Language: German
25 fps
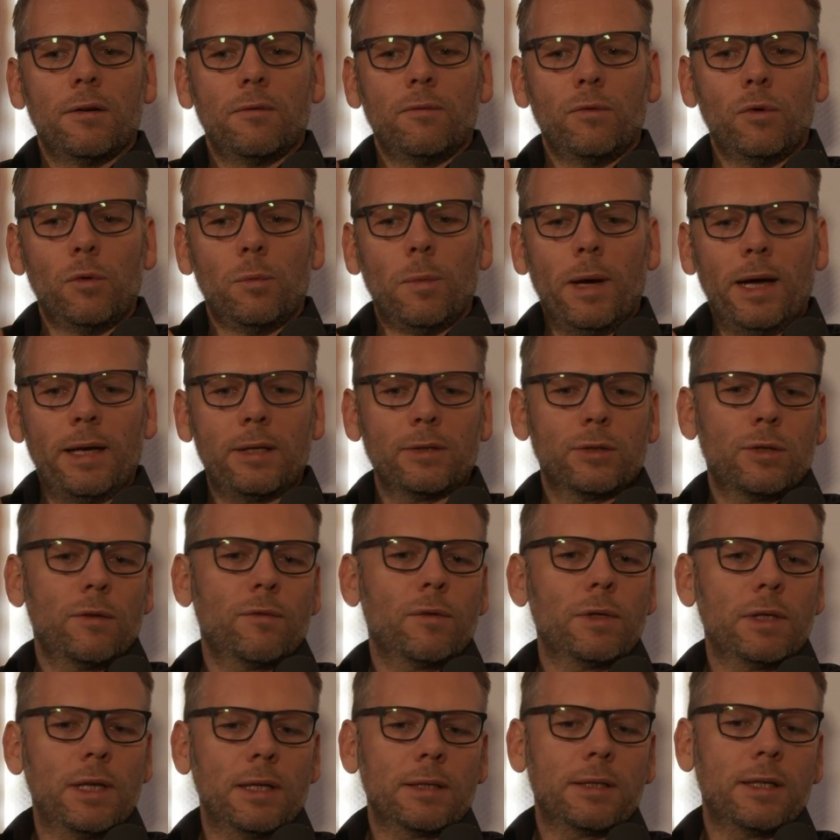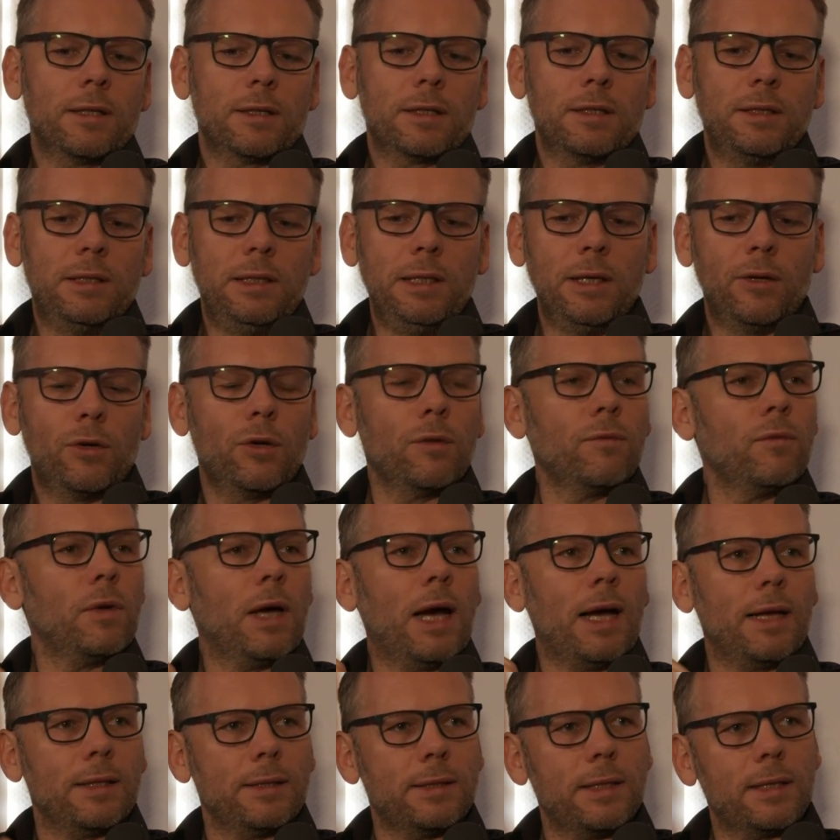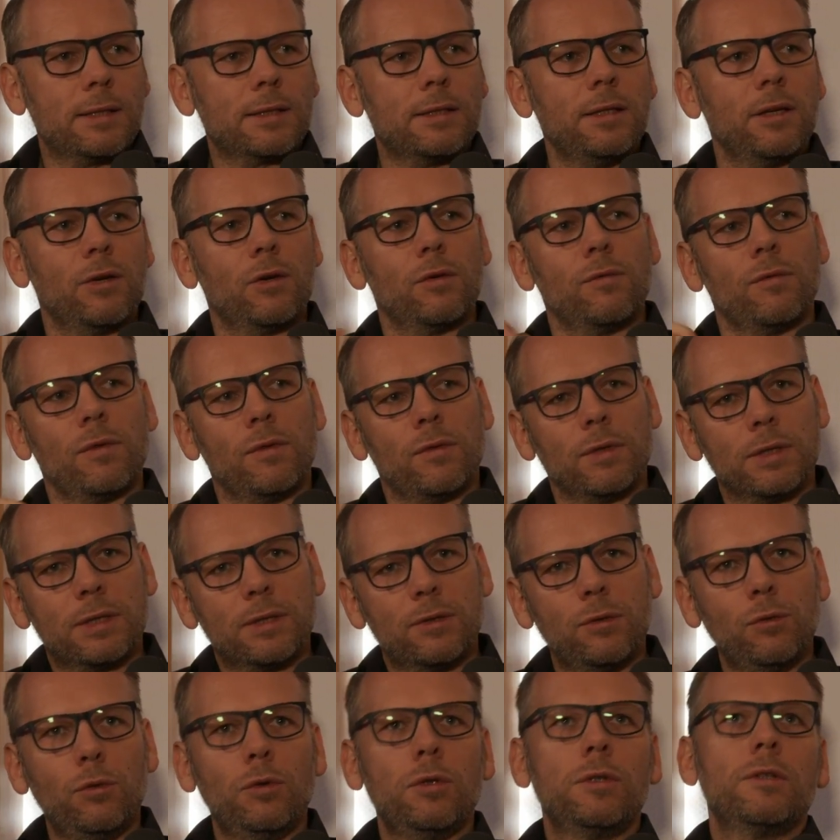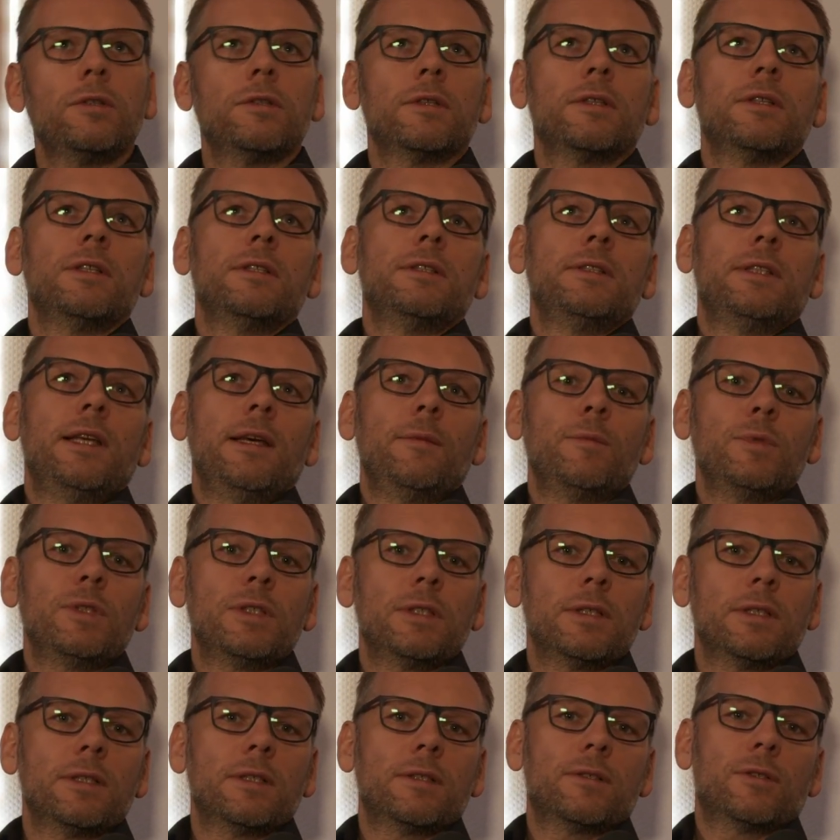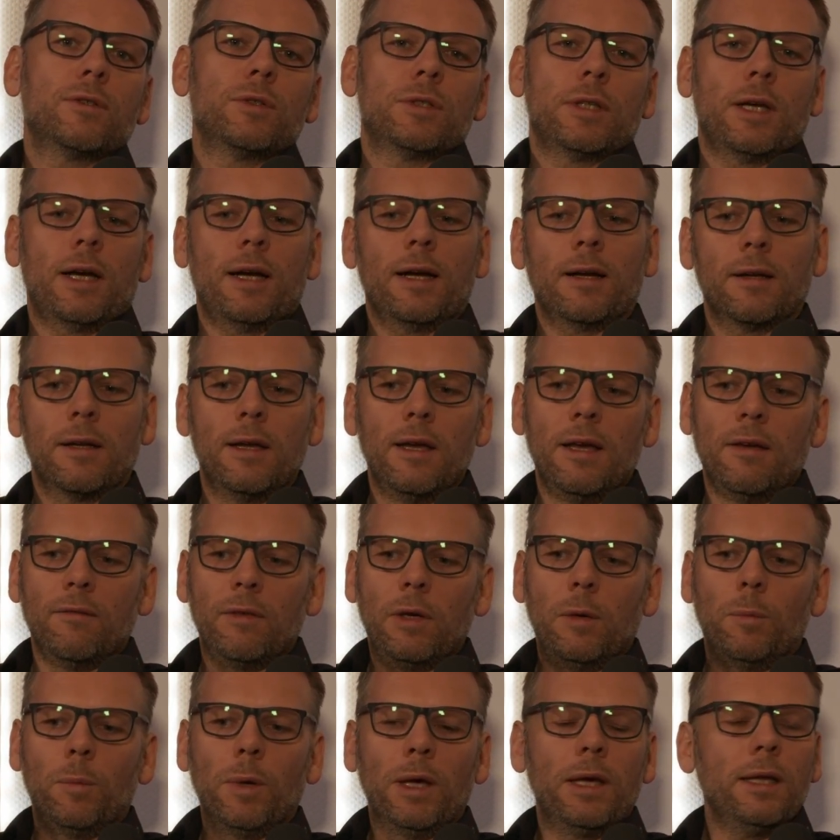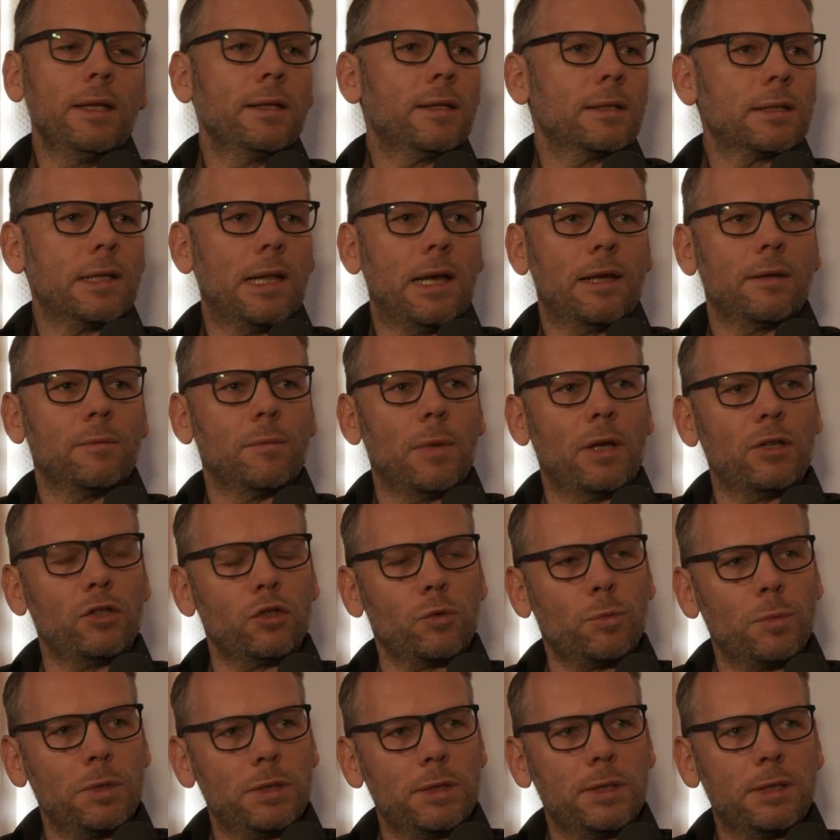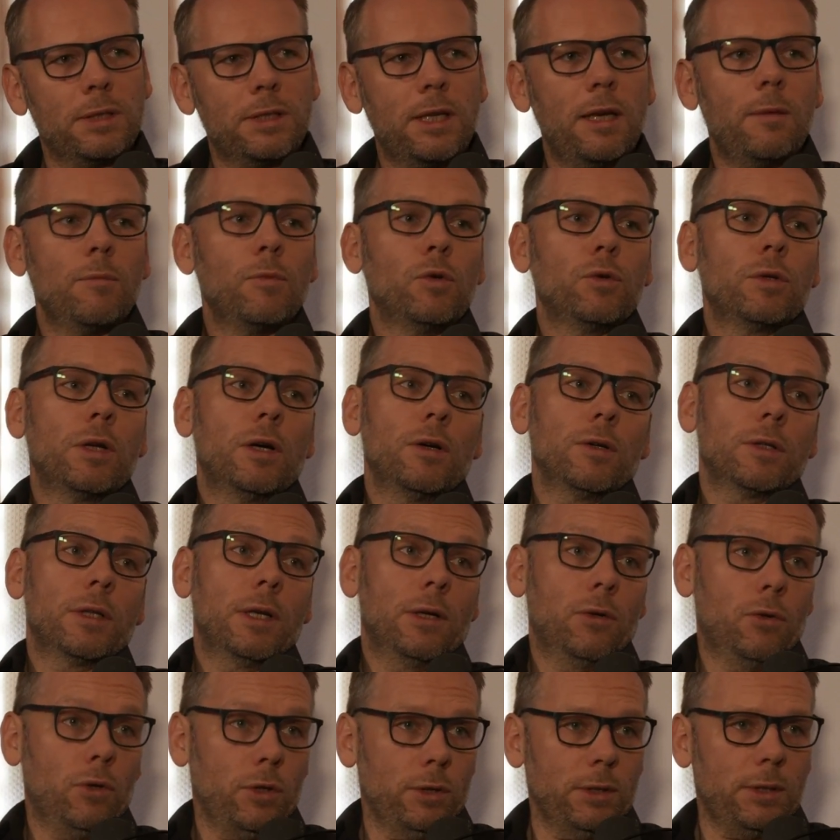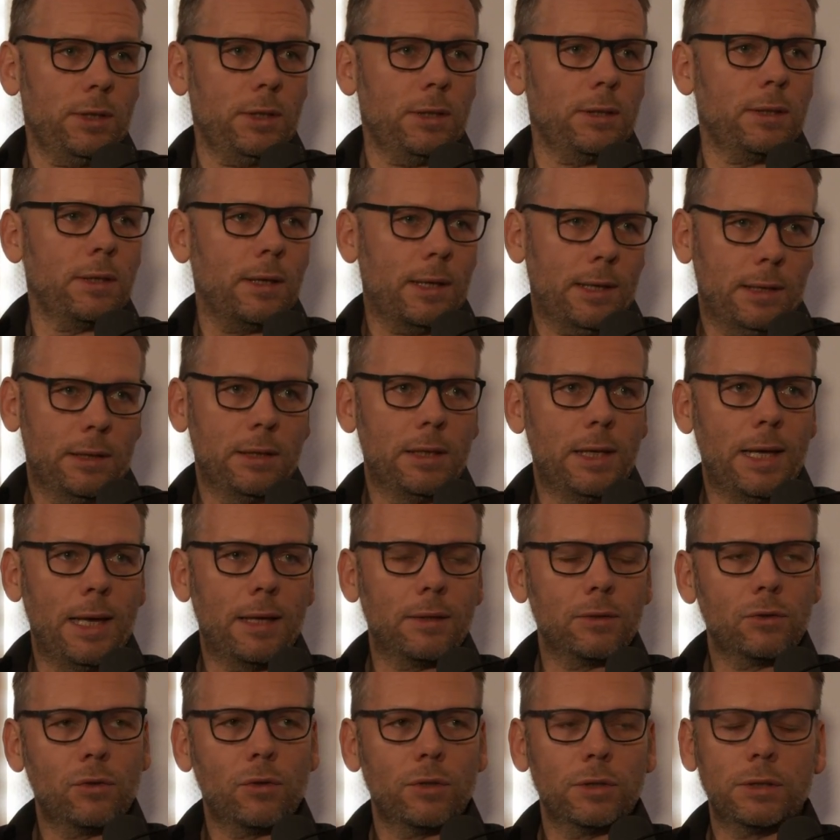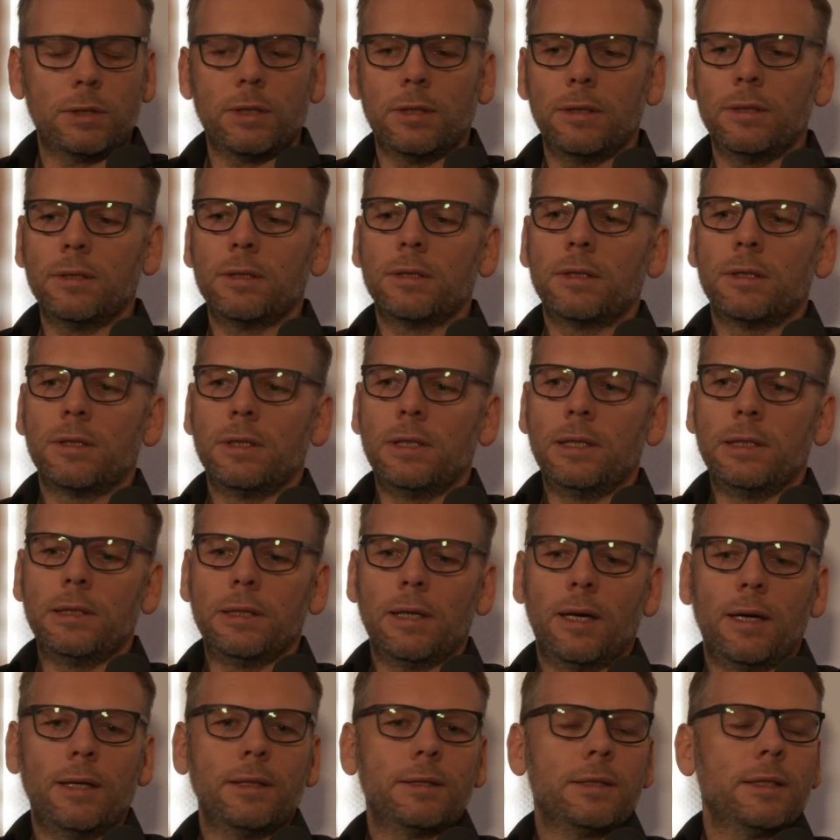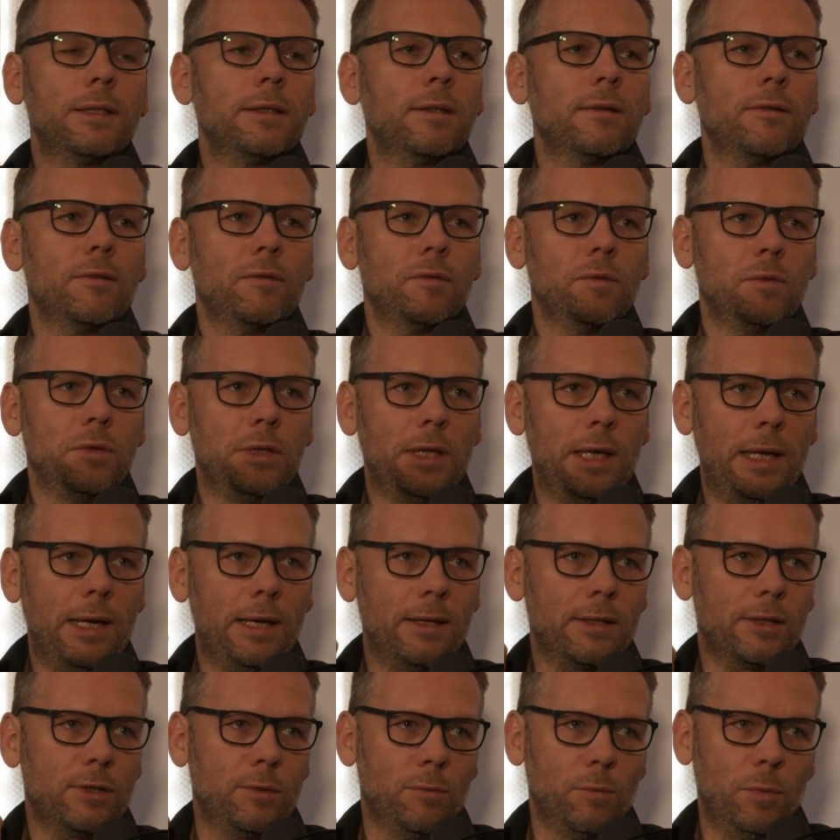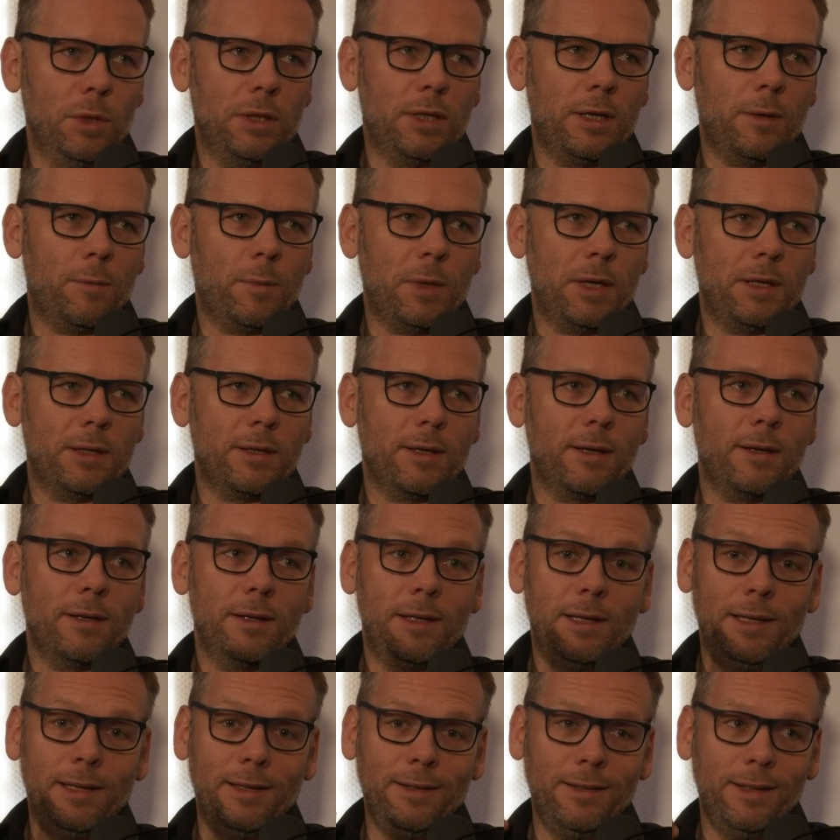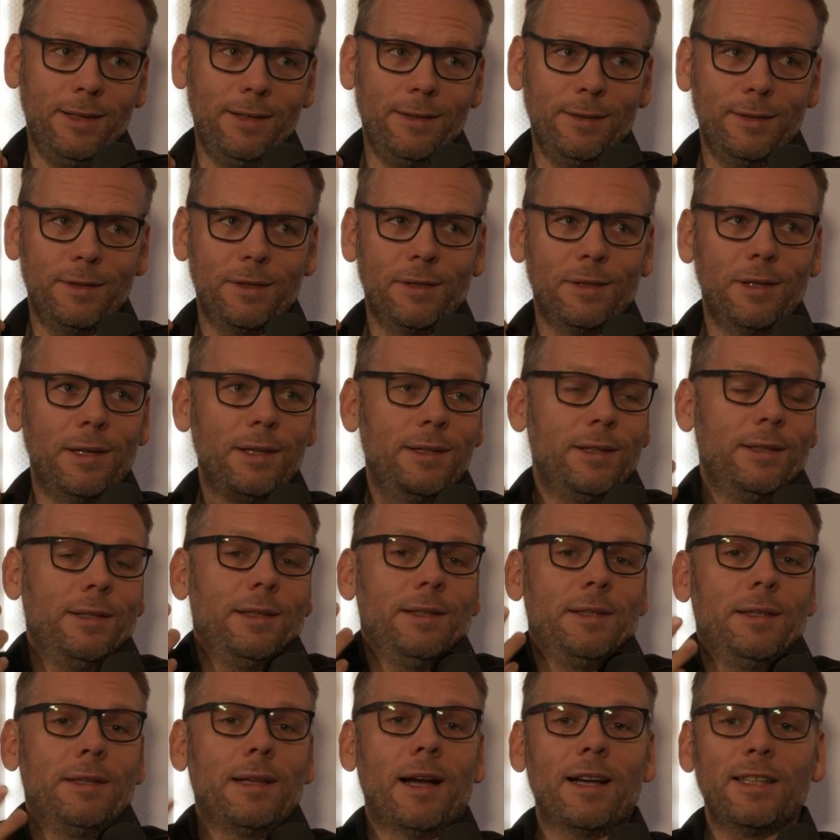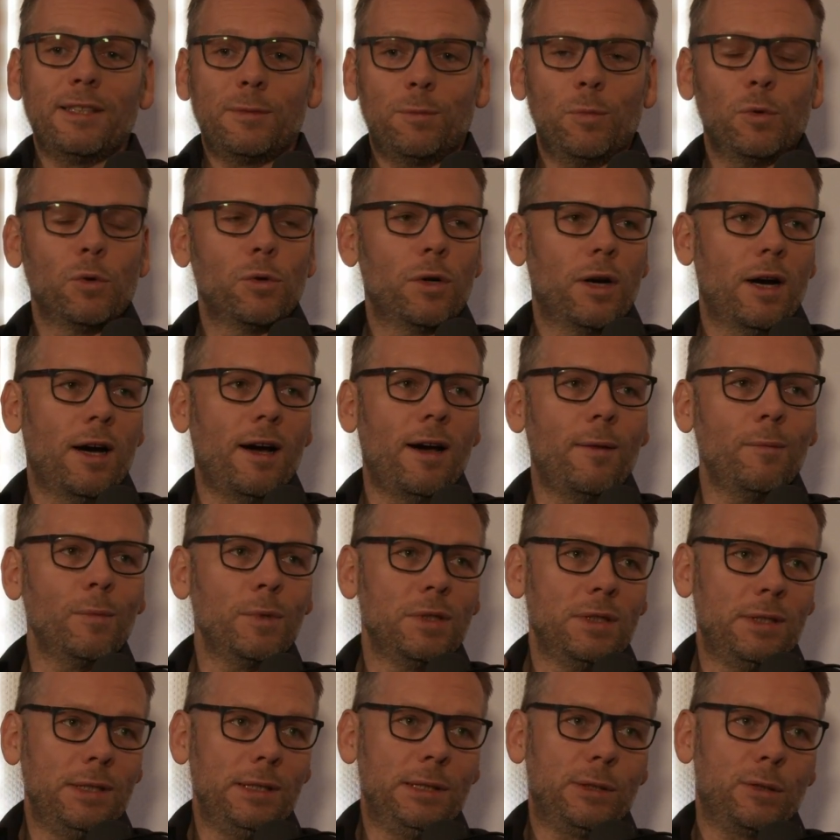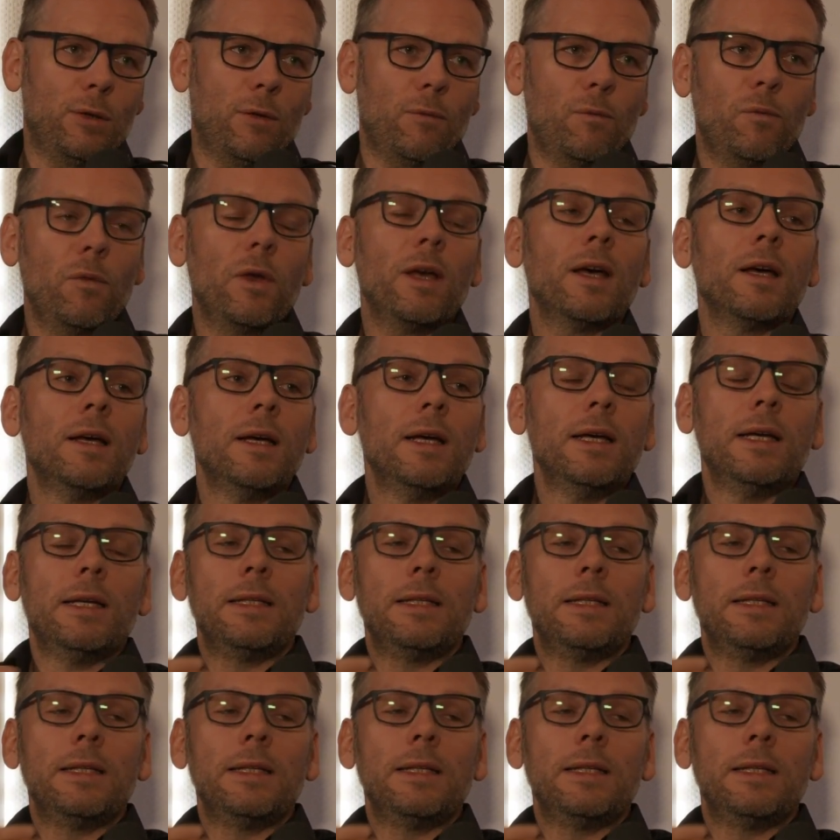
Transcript: wo Microsoft gedacht hat, hier können wir ansetzen, hier können wir was tun, in dem Sinne zu sagen, wir bringen das Lernmanagementsystem oder auch den Content, reine Lerncontent, die Inhalte näher zum Mitarbeiter in, den, in das Programm, in die Software,